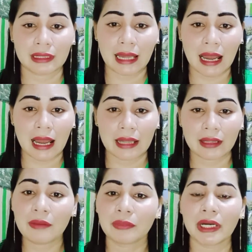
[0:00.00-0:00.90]
na
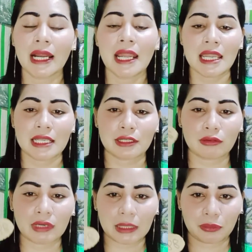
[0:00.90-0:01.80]
number,
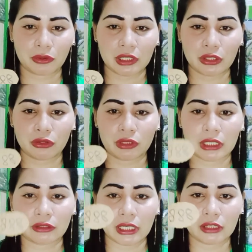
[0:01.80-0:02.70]
isulat po ninyo
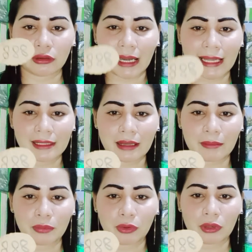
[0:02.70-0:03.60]
dito. Ito ay
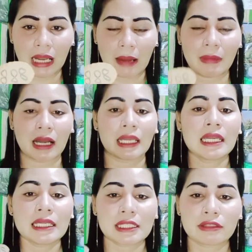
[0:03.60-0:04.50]
example lamang.
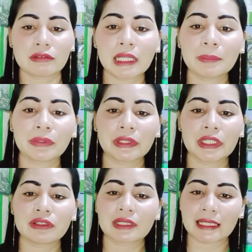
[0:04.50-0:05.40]
Isulat po
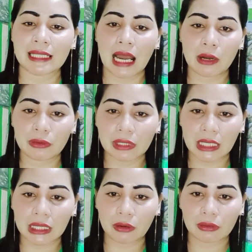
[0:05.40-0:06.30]
ninyo sa dahon
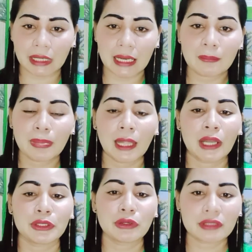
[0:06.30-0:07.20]
ng laurel
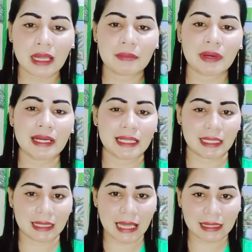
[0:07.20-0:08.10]
yung number na
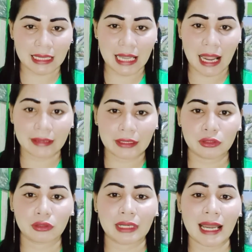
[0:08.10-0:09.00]
tinatayaan
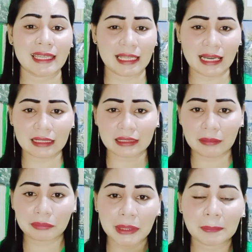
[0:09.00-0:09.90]
ninyo. Kahit ilang
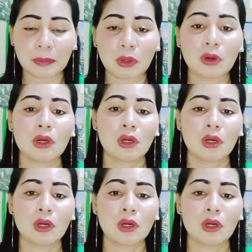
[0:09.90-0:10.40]
number po,